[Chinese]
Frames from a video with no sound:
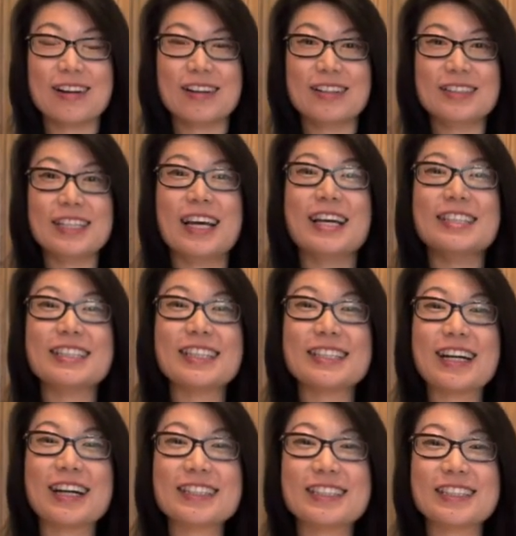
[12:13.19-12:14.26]
姐姐
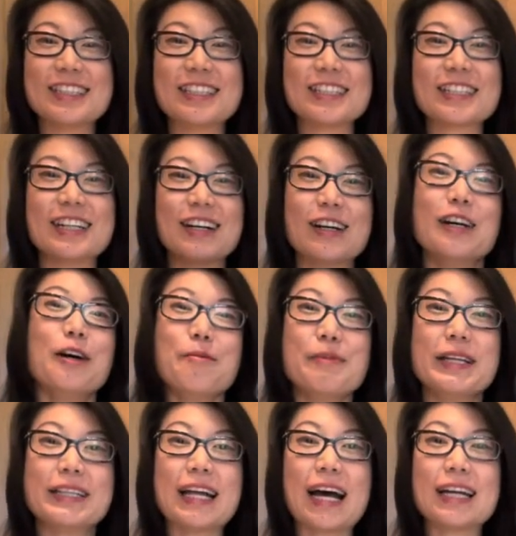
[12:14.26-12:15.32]
当时听了，比
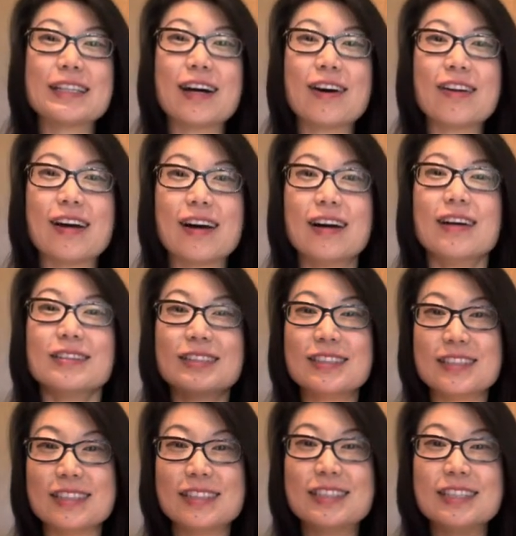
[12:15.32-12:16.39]
拿到了自
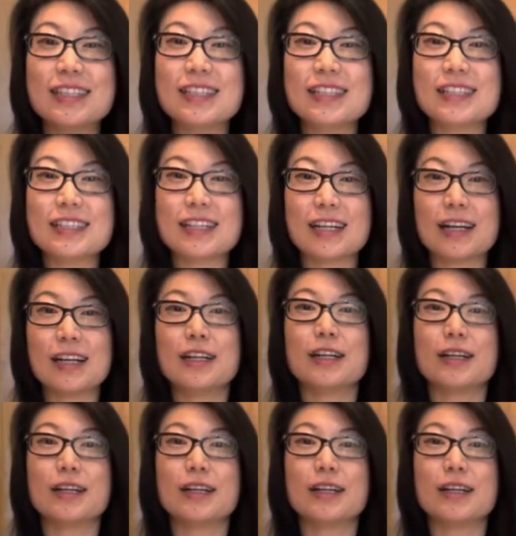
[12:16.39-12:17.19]
己心仪的